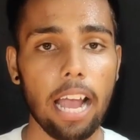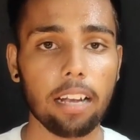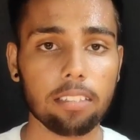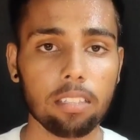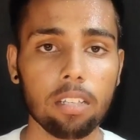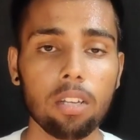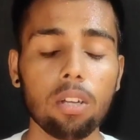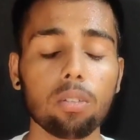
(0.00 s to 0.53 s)

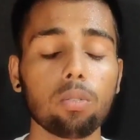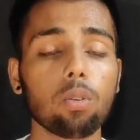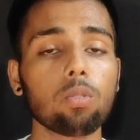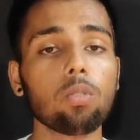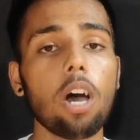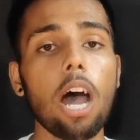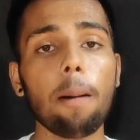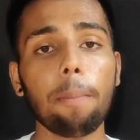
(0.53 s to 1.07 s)
थैंक्स
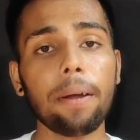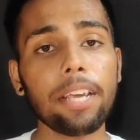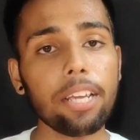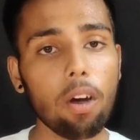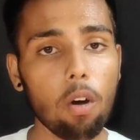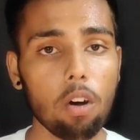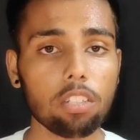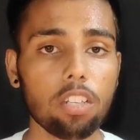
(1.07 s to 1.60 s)
दोस्तों
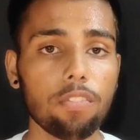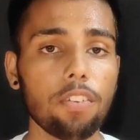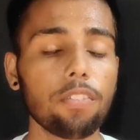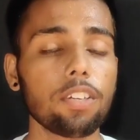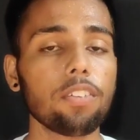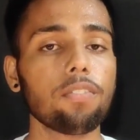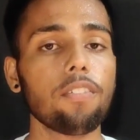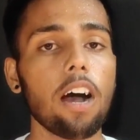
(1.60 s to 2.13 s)
अपनी ओर से
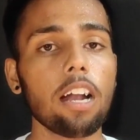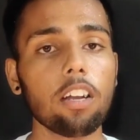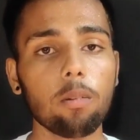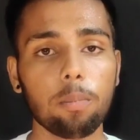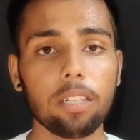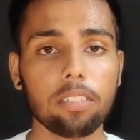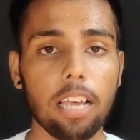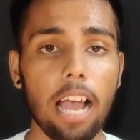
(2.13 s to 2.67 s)
फिफ्टी वन
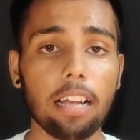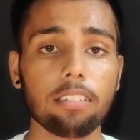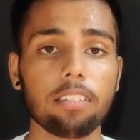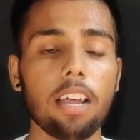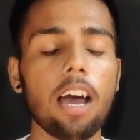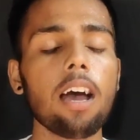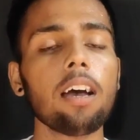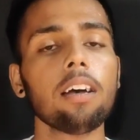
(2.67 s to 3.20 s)
रुपीज़
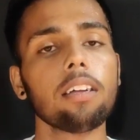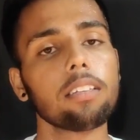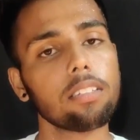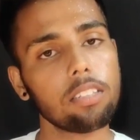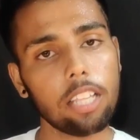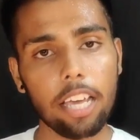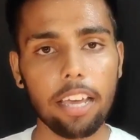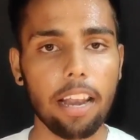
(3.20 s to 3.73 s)
एक्स्ट्रा
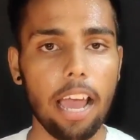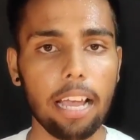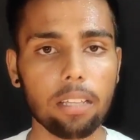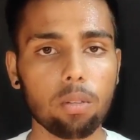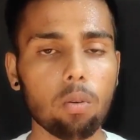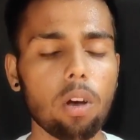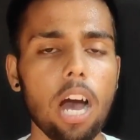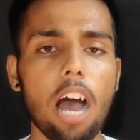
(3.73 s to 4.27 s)
दे रहा
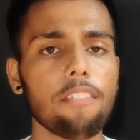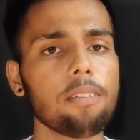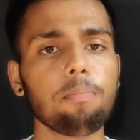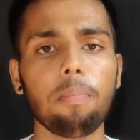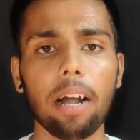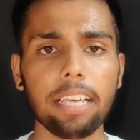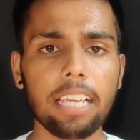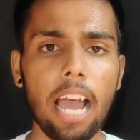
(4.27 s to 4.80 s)
है तो काफ़ी
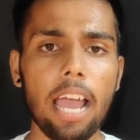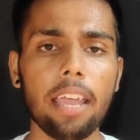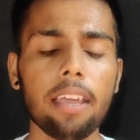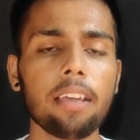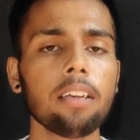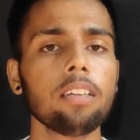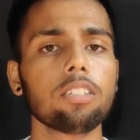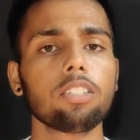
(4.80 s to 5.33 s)
बढ़िया है
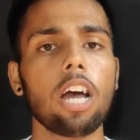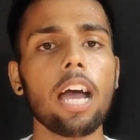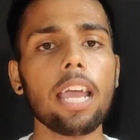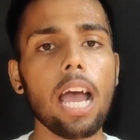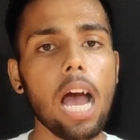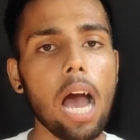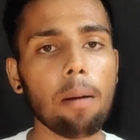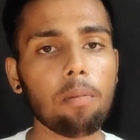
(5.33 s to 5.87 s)

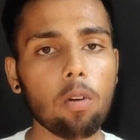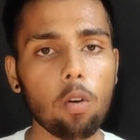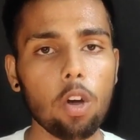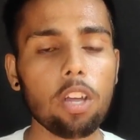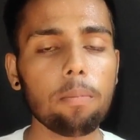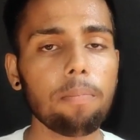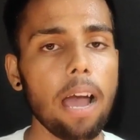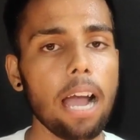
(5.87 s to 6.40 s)
चाहे आपको
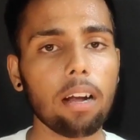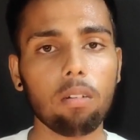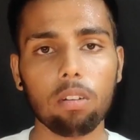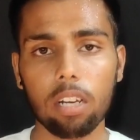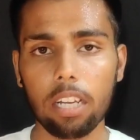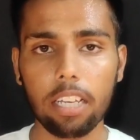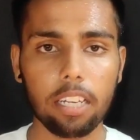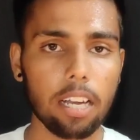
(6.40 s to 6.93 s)
कोई बैंक
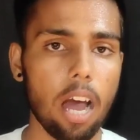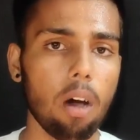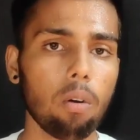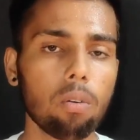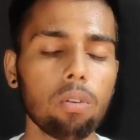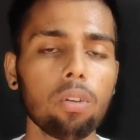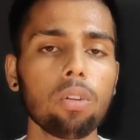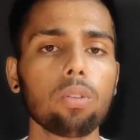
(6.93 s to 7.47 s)
कोड लिंक ना
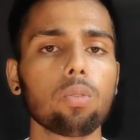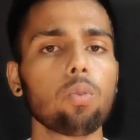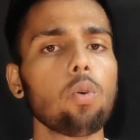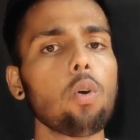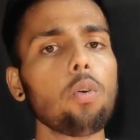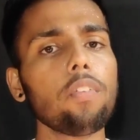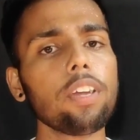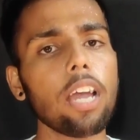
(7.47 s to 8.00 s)
हो
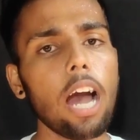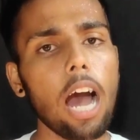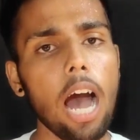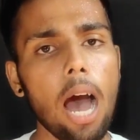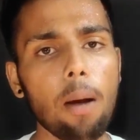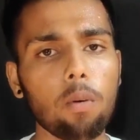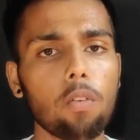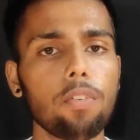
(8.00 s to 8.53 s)
तो भी
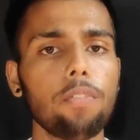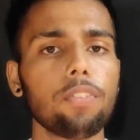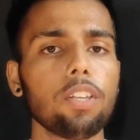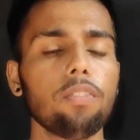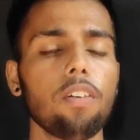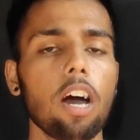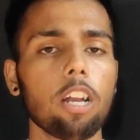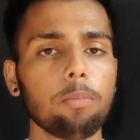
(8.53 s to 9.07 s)
आपको
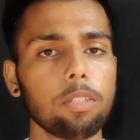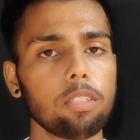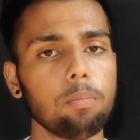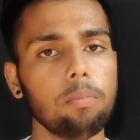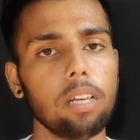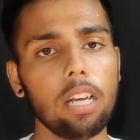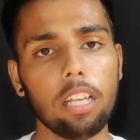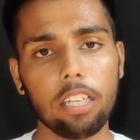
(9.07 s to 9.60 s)
फिफ्टी वन रुपीज
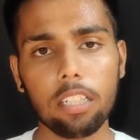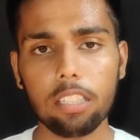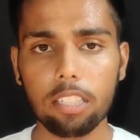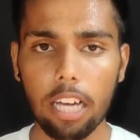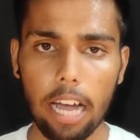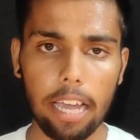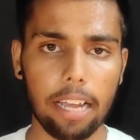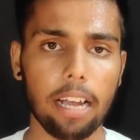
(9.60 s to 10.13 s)
मिल ही
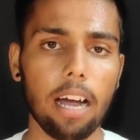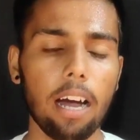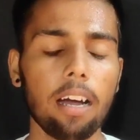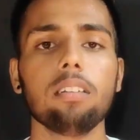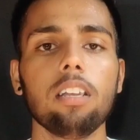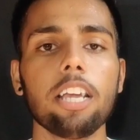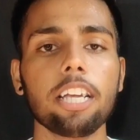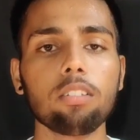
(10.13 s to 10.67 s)
जाएगा
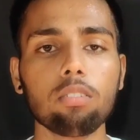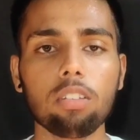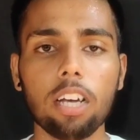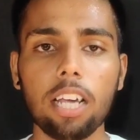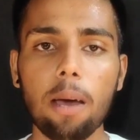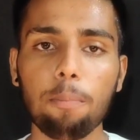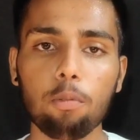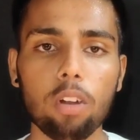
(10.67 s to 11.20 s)
लेकिन दोस्तों
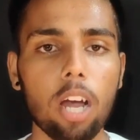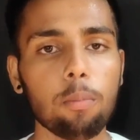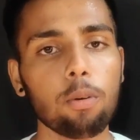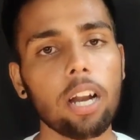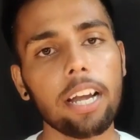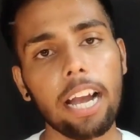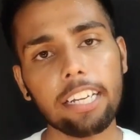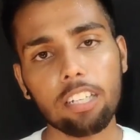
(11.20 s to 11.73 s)
अगर आप पूरा
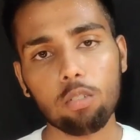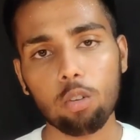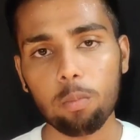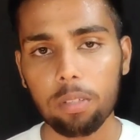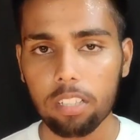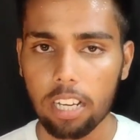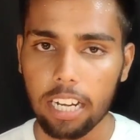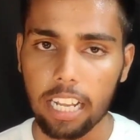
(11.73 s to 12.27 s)
पूरा नाइन्टी टू
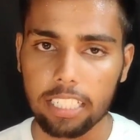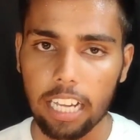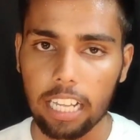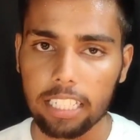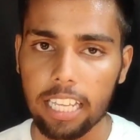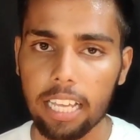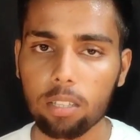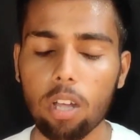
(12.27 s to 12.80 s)
रुपीज लेना
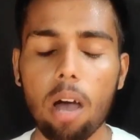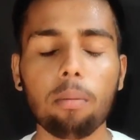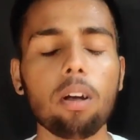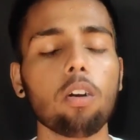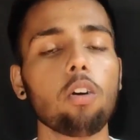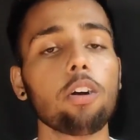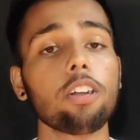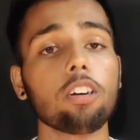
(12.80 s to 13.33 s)
चाहते हैं तो
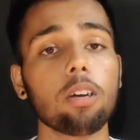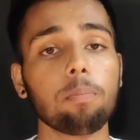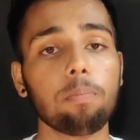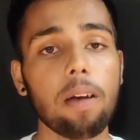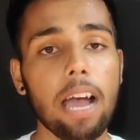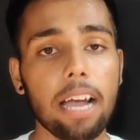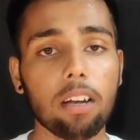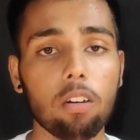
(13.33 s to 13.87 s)
आपका कोई ना कोई
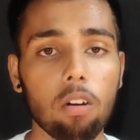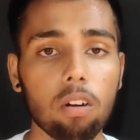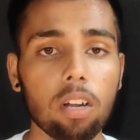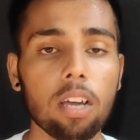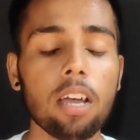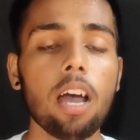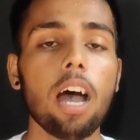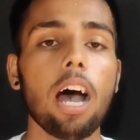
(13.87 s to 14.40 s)
बैंक
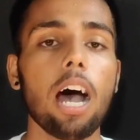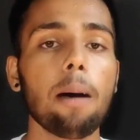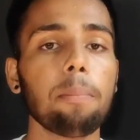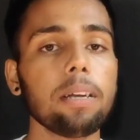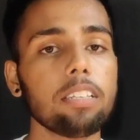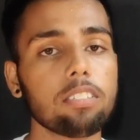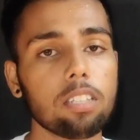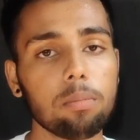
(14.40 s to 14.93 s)
अकाउंट
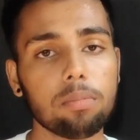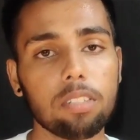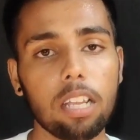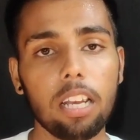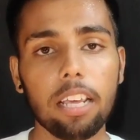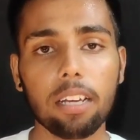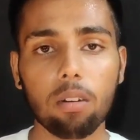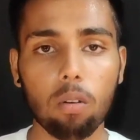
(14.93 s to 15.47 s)
अपनी सिम
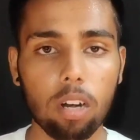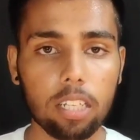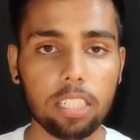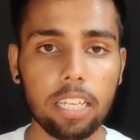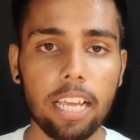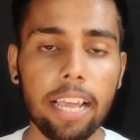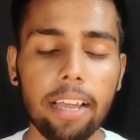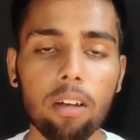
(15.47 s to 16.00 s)
से लिंक होना
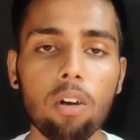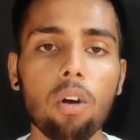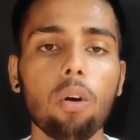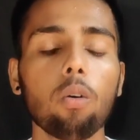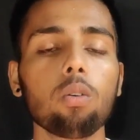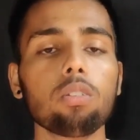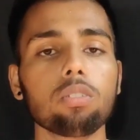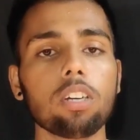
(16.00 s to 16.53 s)
चाहिए
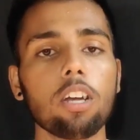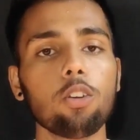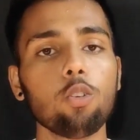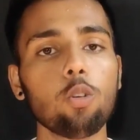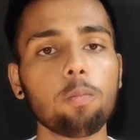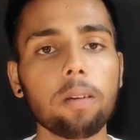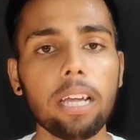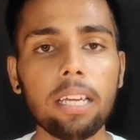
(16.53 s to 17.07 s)
और उसका
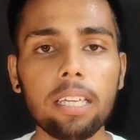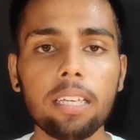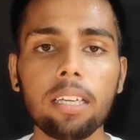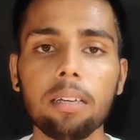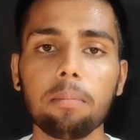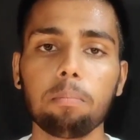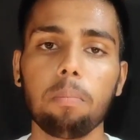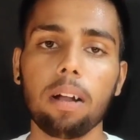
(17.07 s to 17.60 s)
यू
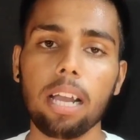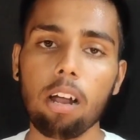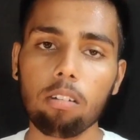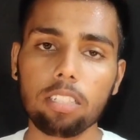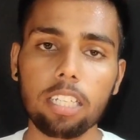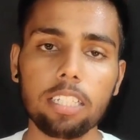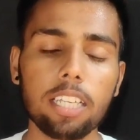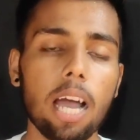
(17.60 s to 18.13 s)
बना
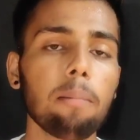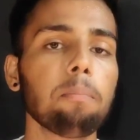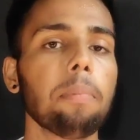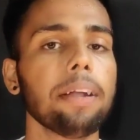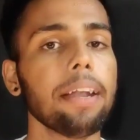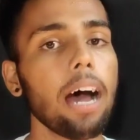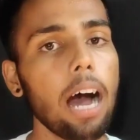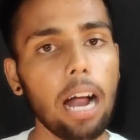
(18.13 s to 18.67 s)
होना चाहिए आप
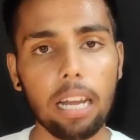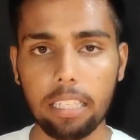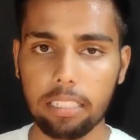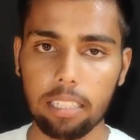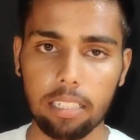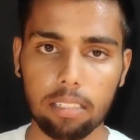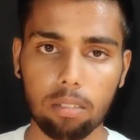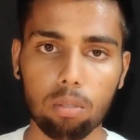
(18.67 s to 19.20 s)
बना
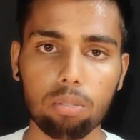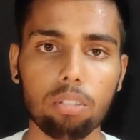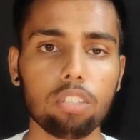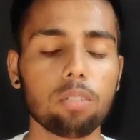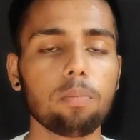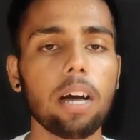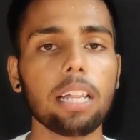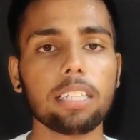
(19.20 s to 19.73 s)
लीजिए
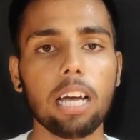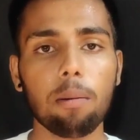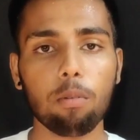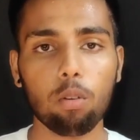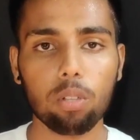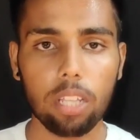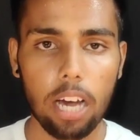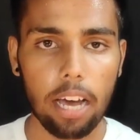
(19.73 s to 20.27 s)
दोस्तों इस बात का
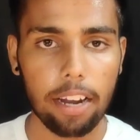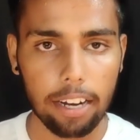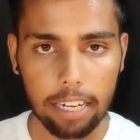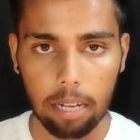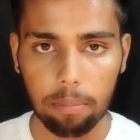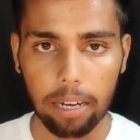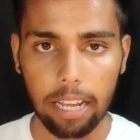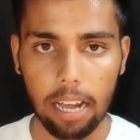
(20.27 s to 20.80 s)
आपको ध्यान
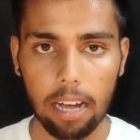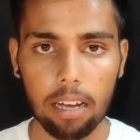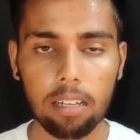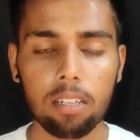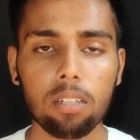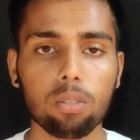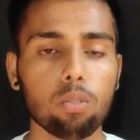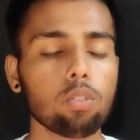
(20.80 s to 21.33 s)
रखना पड़ेगा
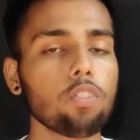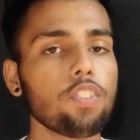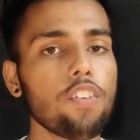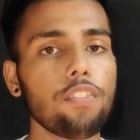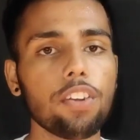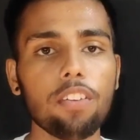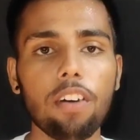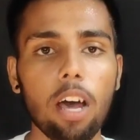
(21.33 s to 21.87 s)
दोस्तों
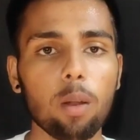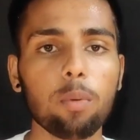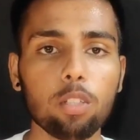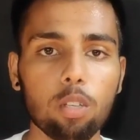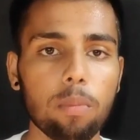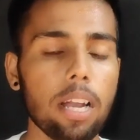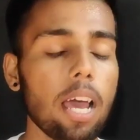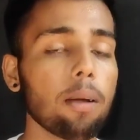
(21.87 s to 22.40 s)
फिफ्टी वन
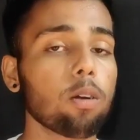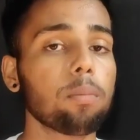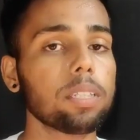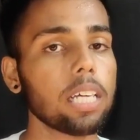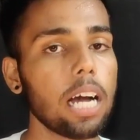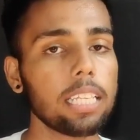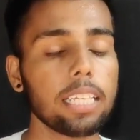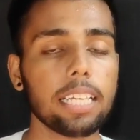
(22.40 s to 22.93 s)
रुपीज़ तो मैंने आपको
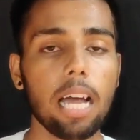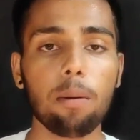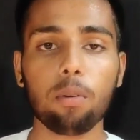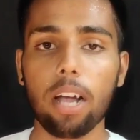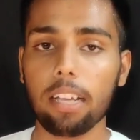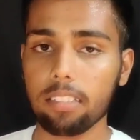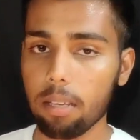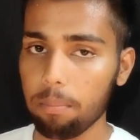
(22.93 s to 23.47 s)
बता दी कि
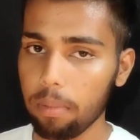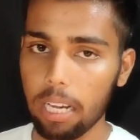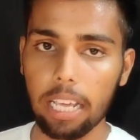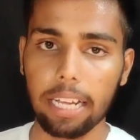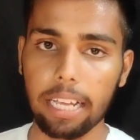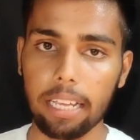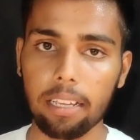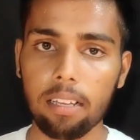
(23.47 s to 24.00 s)
आपको ऐसे
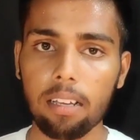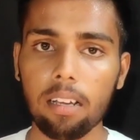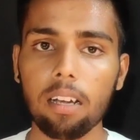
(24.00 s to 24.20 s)
मिलेंगे